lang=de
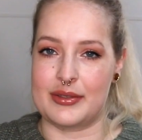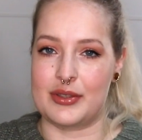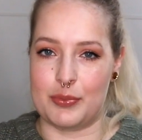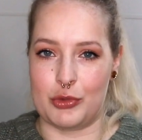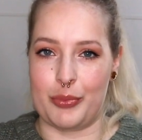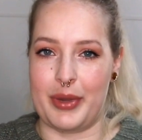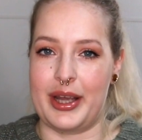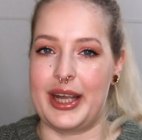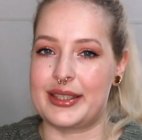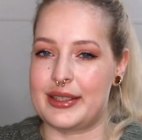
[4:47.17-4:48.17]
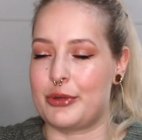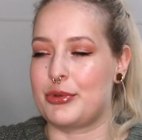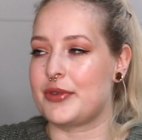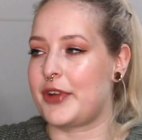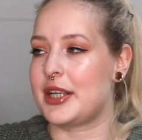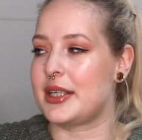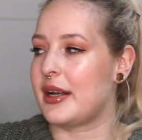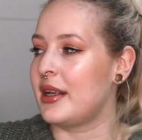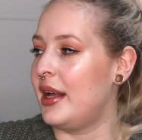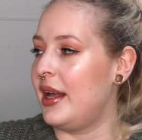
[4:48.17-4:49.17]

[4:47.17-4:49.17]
Es gibt noch mehr Hexer und so weiter.